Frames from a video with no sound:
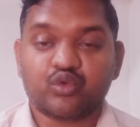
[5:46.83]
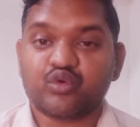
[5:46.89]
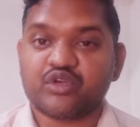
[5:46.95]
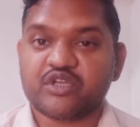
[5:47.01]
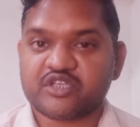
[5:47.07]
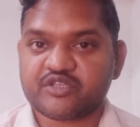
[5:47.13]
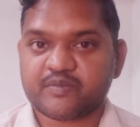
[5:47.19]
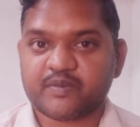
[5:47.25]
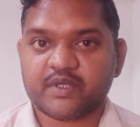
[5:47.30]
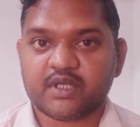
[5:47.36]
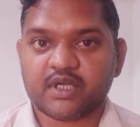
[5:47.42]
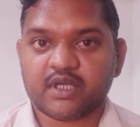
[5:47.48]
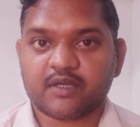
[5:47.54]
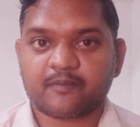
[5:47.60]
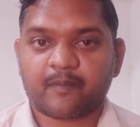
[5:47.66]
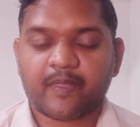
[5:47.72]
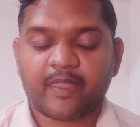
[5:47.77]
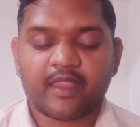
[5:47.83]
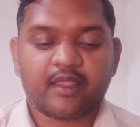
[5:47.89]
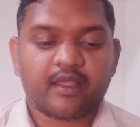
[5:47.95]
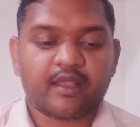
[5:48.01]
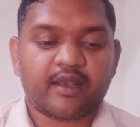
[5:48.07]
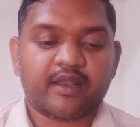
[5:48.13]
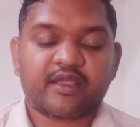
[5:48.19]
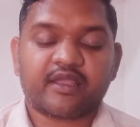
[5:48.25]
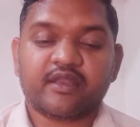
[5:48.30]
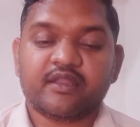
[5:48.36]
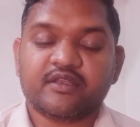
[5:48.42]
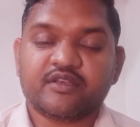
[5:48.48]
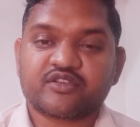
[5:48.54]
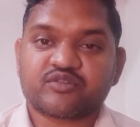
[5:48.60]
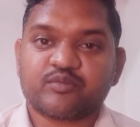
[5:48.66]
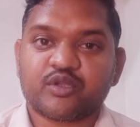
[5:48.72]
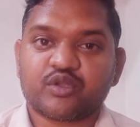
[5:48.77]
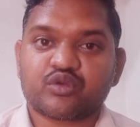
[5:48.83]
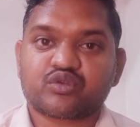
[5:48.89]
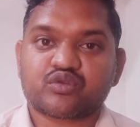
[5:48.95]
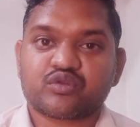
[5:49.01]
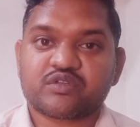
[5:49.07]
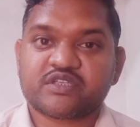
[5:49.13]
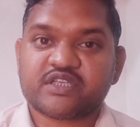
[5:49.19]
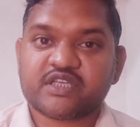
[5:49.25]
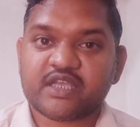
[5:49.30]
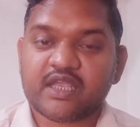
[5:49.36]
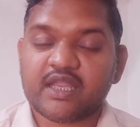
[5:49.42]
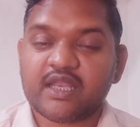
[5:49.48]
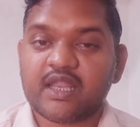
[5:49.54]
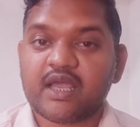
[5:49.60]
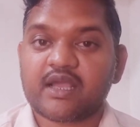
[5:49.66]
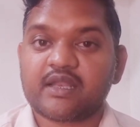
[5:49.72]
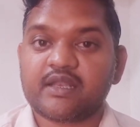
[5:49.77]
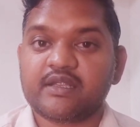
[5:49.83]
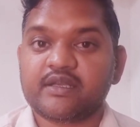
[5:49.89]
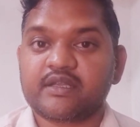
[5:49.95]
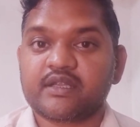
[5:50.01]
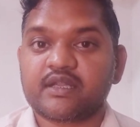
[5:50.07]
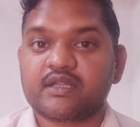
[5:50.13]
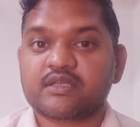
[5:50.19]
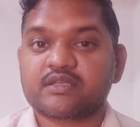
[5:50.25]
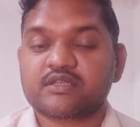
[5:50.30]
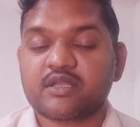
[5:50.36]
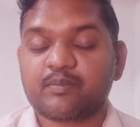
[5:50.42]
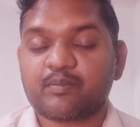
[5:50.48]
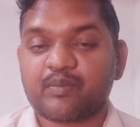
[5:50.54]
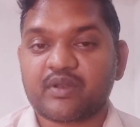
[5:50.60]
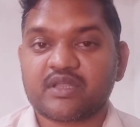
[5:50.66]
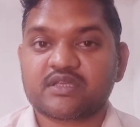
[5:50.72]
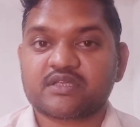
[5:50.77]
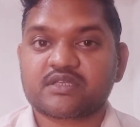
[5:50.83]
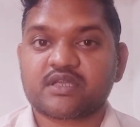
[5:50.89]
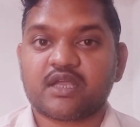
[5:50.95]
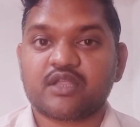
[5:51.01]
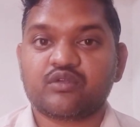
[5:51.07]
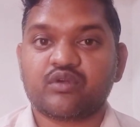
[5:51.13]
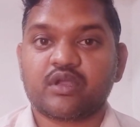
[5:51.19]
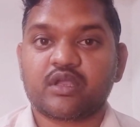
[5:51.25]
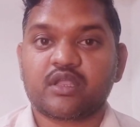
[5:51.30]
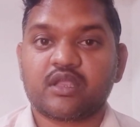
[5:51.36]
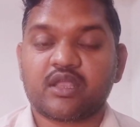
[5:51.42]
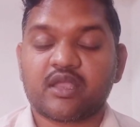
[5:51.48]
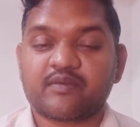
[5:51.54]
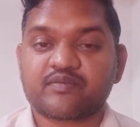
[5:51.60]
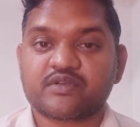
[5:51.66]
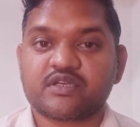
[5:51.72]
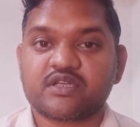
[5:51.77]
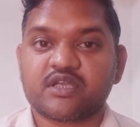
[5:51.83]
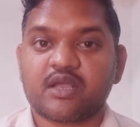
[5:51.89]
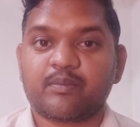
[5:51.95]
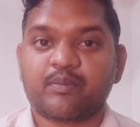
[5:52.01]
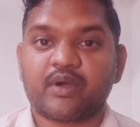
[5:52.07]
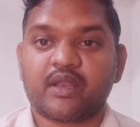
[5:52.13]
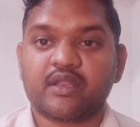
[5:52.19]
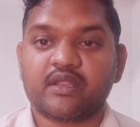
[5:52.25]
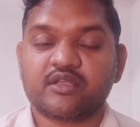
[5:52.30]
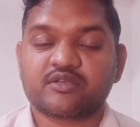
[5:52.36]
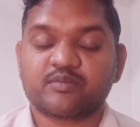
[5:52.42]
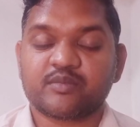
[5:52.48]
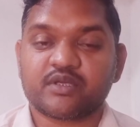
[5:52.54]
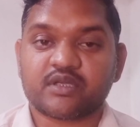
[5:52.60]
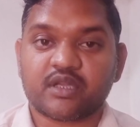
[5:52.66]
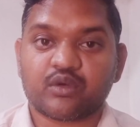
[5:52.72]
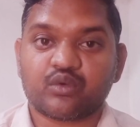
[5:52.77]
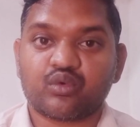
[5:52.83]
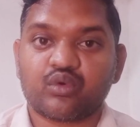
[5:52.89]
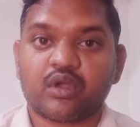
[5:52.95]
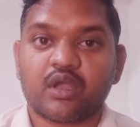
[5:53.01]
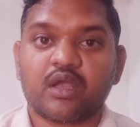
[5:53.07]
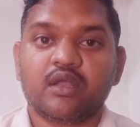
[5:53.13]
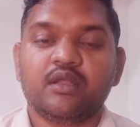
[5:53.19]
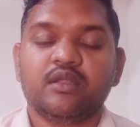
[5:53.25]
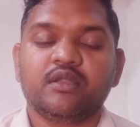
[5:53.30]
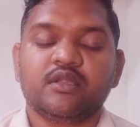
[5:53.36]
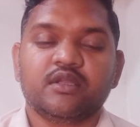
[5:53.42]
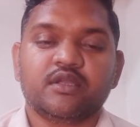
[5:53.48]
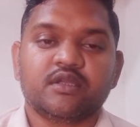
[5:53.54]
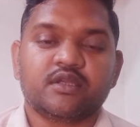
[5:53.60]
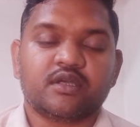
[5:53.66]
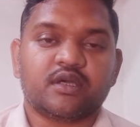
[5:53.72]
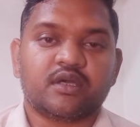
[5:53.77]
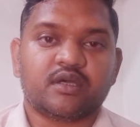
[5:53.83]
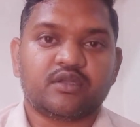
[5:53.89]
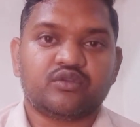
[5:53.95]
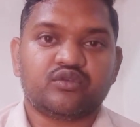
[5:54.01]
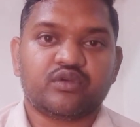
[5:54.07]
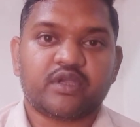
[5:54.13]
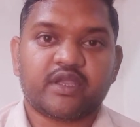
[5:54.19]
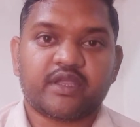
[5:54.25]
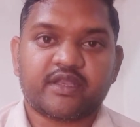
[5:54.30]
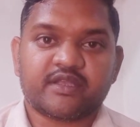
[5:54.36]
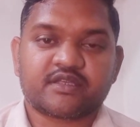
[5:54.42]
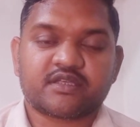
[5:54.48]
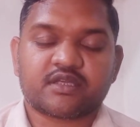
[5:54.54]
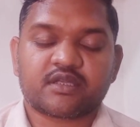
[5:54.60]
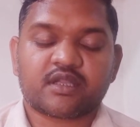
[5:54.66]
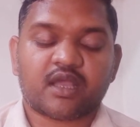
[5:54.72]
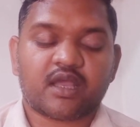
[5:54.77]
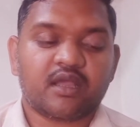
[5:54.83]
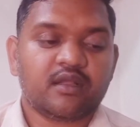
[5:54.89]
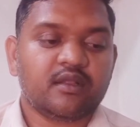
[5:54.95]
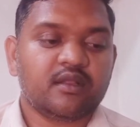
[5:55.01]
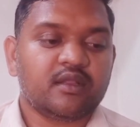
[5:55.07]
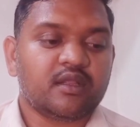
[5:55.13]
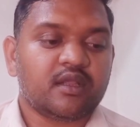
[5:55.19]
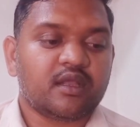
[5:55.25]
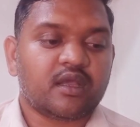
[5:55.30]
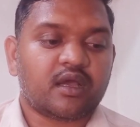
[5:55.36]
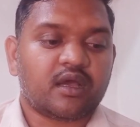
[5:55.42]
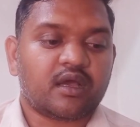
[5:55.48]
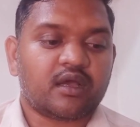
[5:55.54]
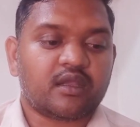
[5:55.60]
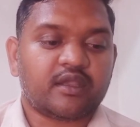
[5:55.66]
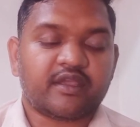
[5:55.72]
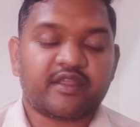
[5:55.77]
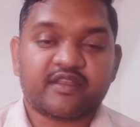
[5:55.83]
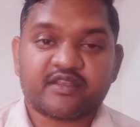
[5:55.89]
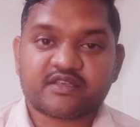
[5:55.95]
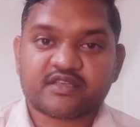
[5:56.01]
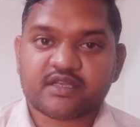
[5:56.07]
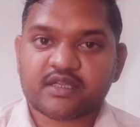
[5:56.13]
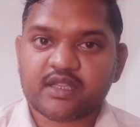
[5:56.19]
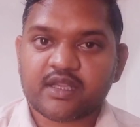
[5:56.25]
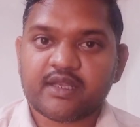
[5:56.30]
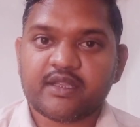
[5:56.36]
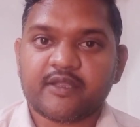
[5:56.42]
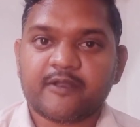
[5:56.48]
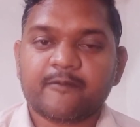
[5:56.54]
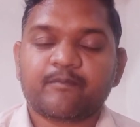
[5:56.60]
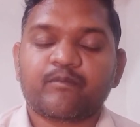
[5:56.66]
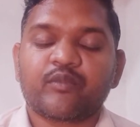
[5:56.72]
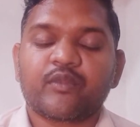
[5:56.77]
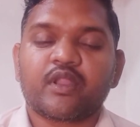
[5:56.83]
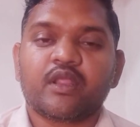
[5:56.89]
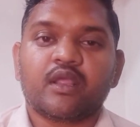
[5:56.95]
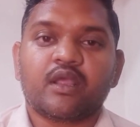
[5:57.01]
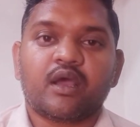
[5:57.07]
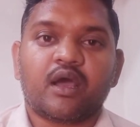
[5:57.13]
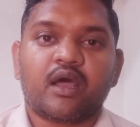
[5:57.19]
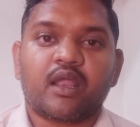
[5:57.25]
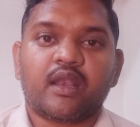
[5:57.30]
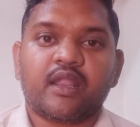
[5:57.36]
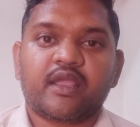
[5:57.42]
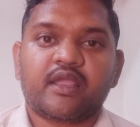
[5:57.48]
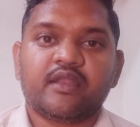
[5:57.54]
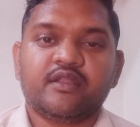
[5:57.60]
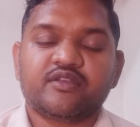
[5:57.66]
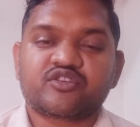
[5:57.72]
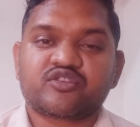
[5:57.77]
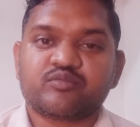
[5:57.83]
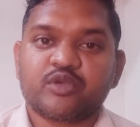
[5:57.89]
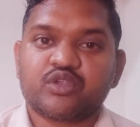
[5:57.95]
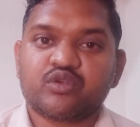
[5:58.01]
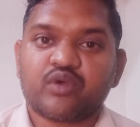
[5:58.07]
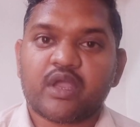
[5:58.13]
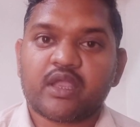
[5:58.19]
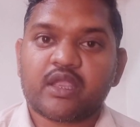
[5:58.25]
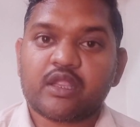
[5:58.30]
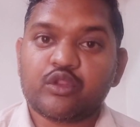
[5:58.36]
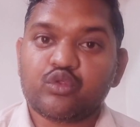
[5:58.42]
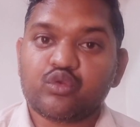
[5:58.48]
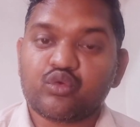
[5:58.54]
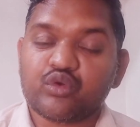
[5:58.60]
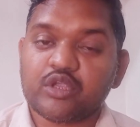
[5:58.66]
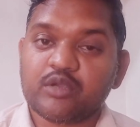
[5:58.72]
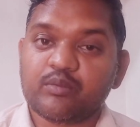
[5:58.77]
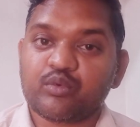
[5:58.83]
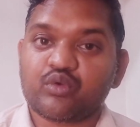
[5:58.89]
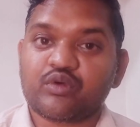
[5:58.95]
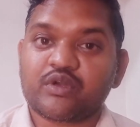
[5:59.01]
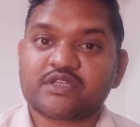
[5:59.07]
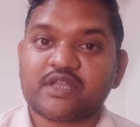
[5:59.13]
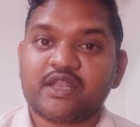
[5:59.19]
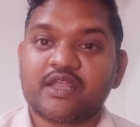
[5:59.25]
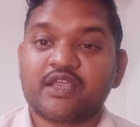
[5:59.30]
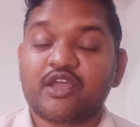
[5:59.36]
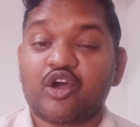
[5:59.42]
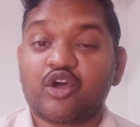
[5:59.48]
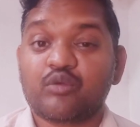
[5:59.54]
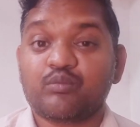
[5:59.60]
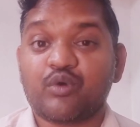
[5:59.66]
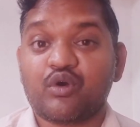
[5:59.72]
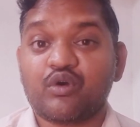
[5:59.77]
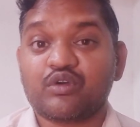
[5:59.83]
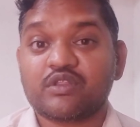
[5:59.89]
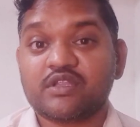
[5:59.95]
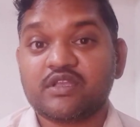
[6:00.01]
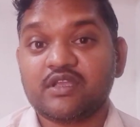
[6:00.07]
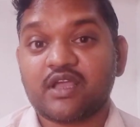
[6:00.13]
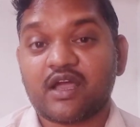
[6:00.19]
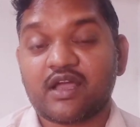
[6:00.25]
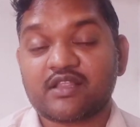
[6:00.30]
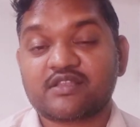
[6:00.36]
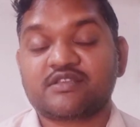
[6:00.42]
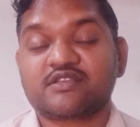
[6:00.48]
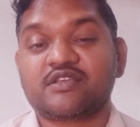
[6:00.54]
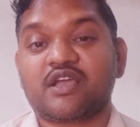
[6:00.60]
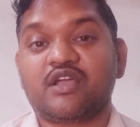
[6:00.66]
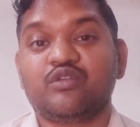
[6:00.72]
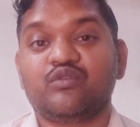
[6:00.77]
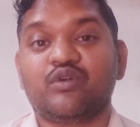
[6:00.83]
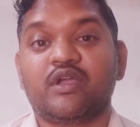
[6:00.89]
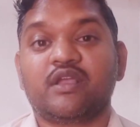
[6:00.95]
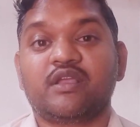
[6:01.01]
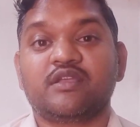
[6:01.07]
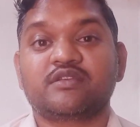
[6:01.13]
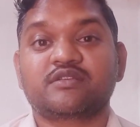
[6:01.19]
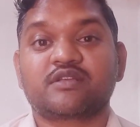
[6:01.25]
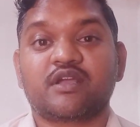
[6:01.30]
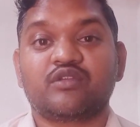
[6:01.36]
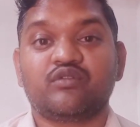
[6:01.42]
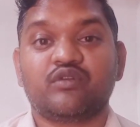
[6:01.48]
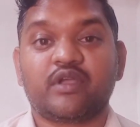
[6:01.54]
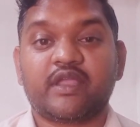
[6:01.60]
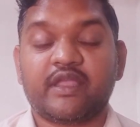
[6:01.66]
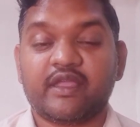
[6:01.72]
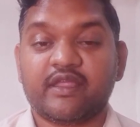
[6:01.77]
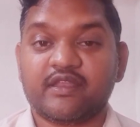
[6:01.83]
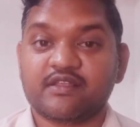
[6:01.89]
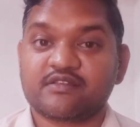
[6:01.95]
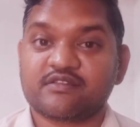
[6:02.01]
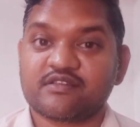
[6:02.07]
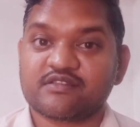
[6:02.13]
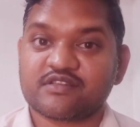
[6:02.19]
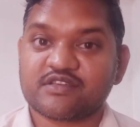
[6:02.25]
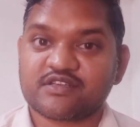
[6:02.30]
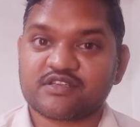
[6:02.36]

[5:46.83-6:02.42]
दो एच का लेकिन इसमें दोस्तों छः लाख लीटर से प्लस का जो है कि कैपेसिटी का पानी इसमें रन होगा जो एरिएशन का एरिएशन के लिए आ, लेकिन इसमें जो है कि दो ही ब्लोअर चलेंगे और बहुत ही अच्छा जो है कि इसका जो है कि एरिएशन